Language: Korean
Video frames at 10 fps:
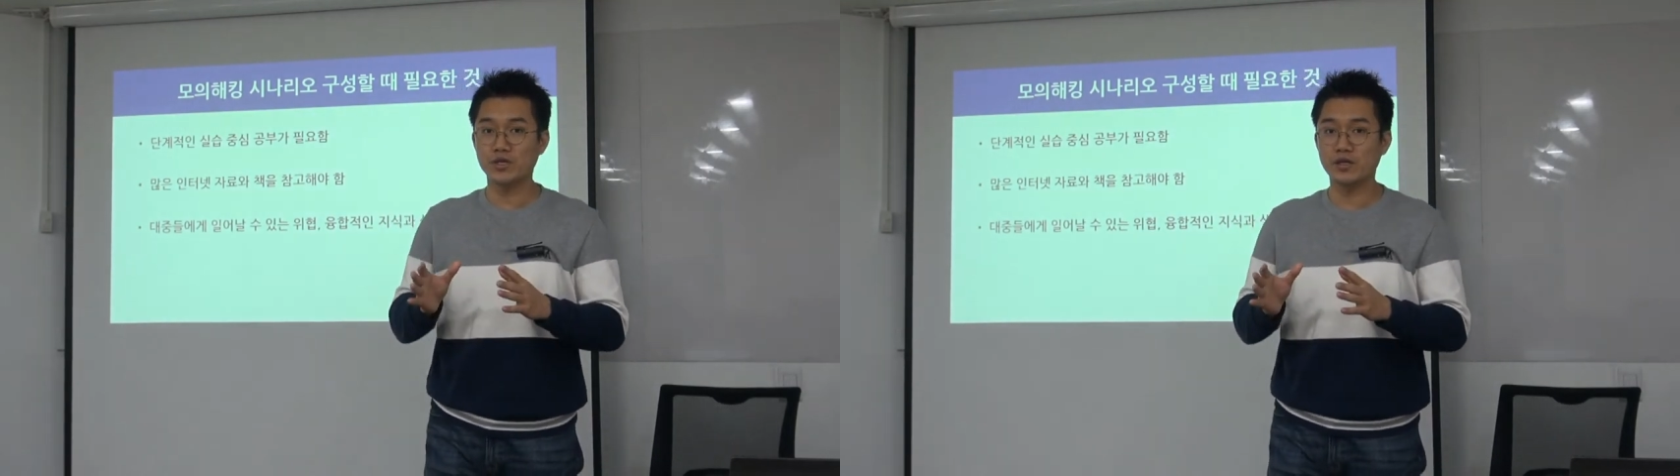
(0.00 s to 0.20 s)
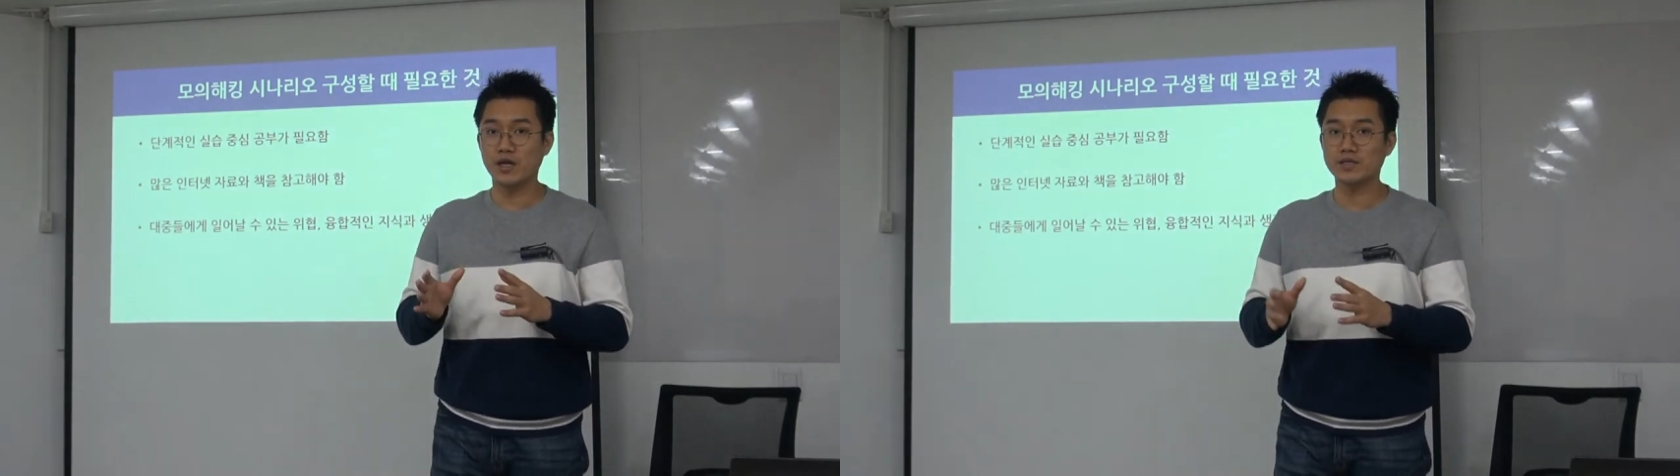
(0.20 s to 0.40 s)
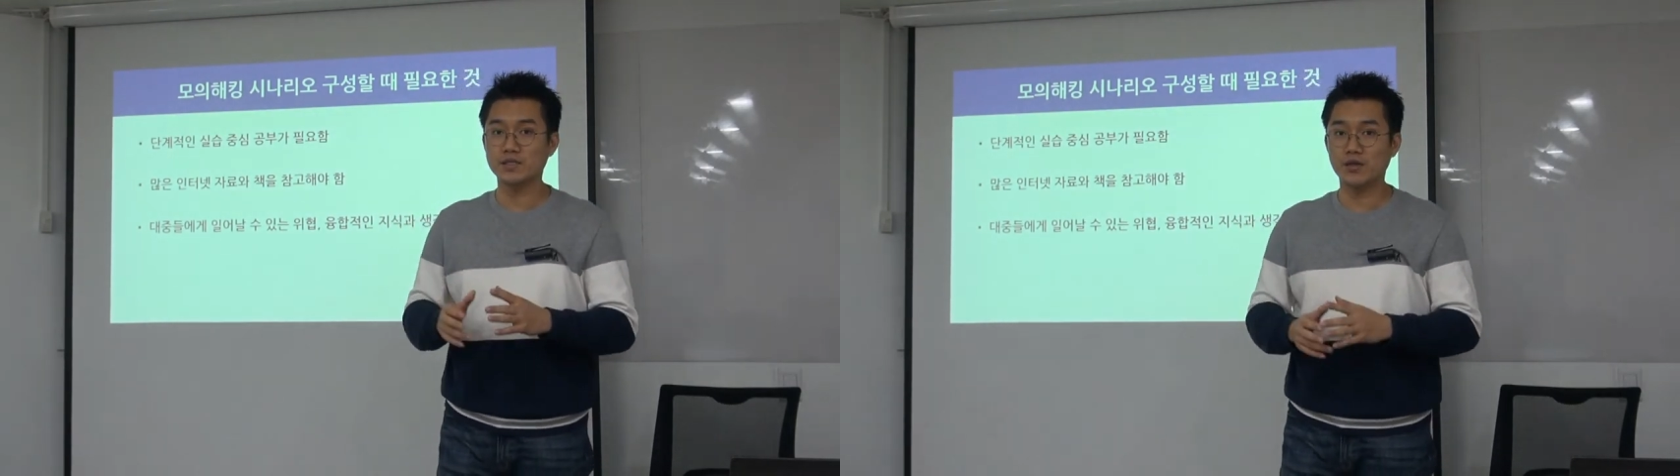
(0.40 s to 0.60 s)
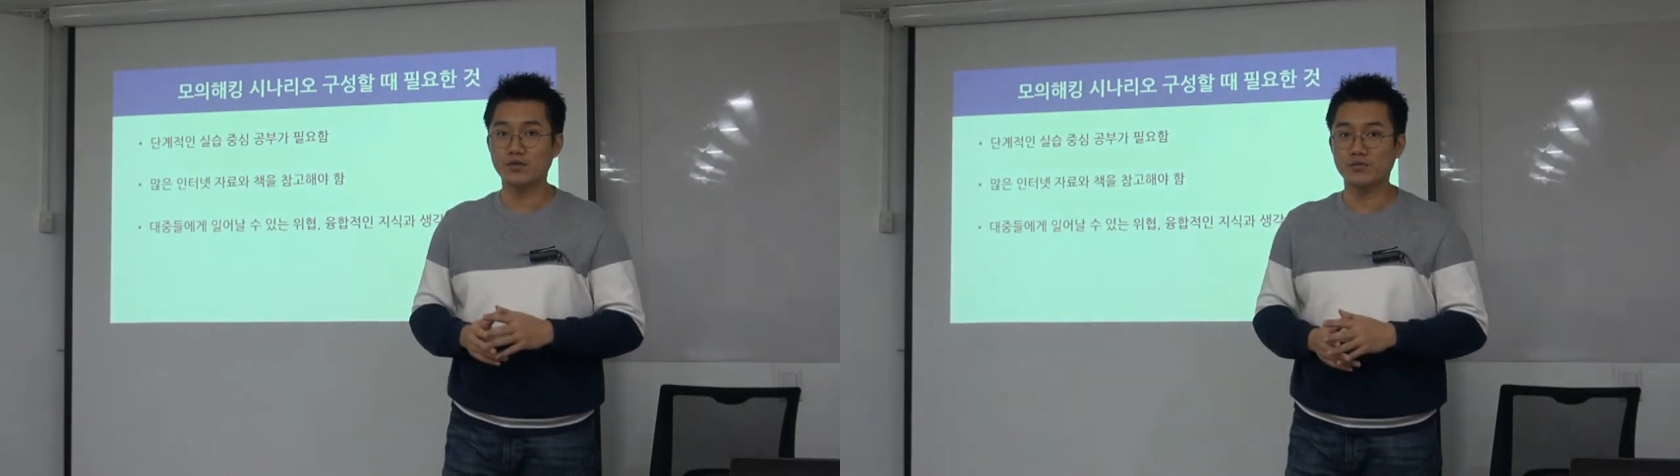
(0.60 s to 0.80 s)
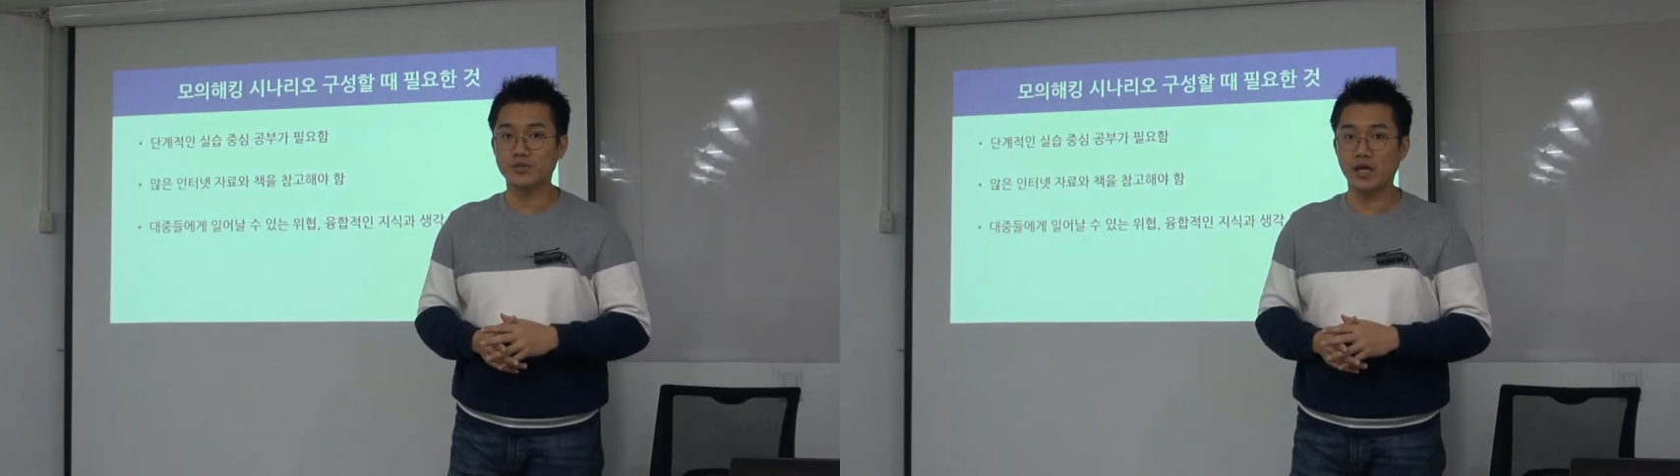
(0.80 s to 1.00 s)
이해를 하기
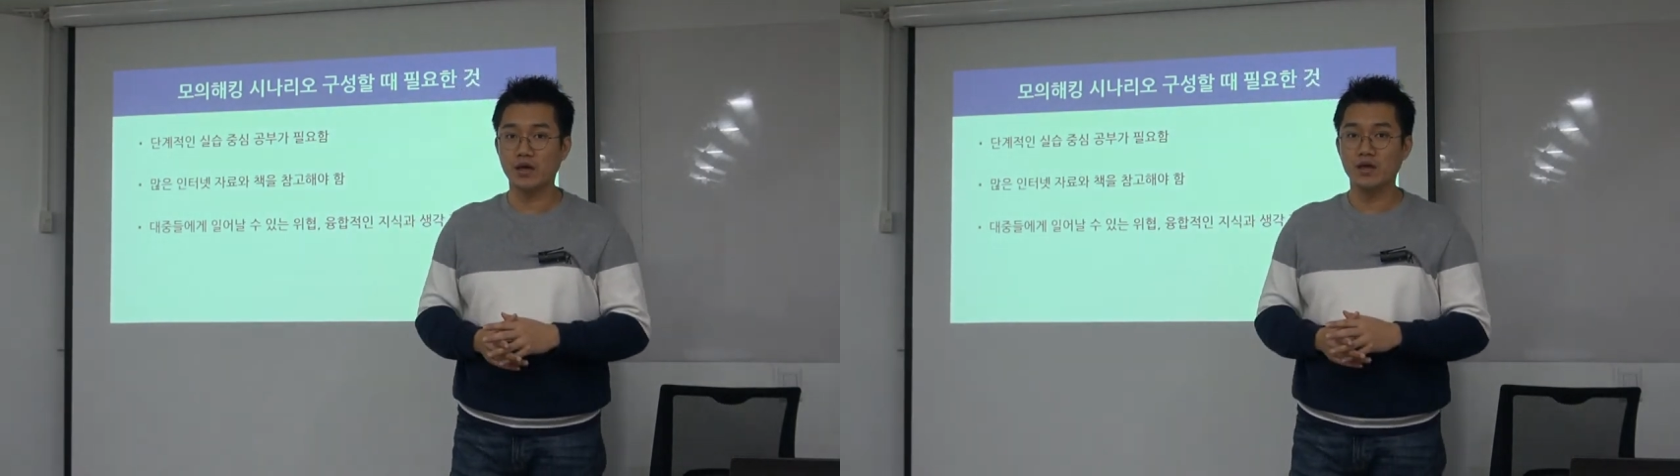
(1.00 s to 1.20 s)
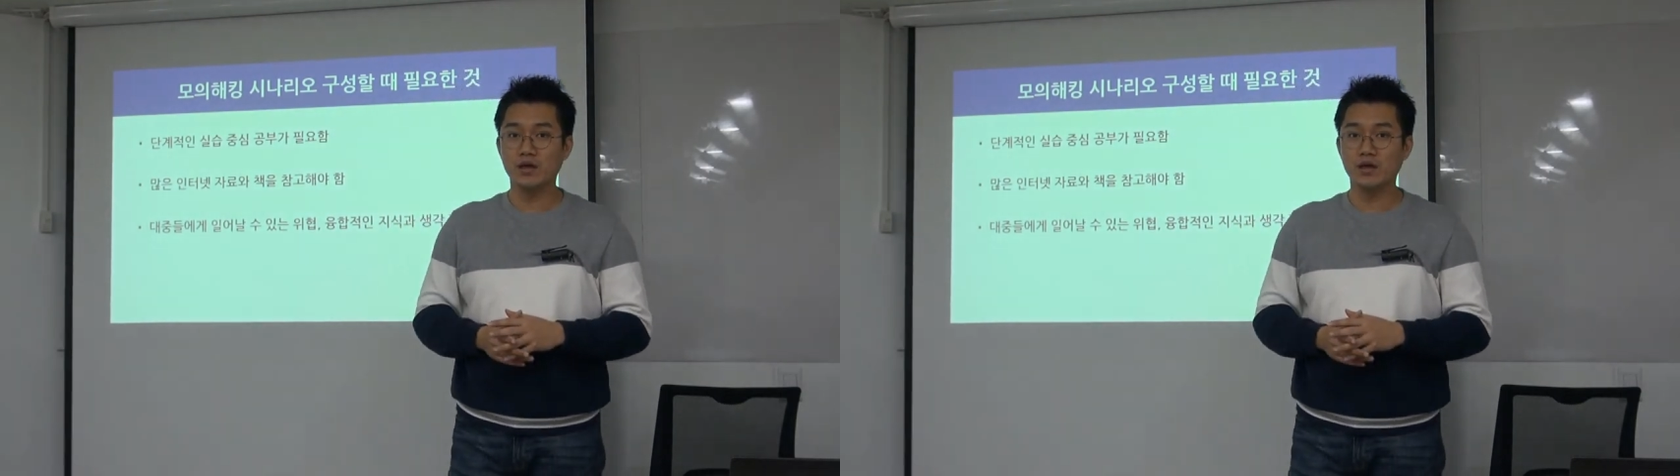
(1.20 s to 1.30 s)
때문에 겁니다.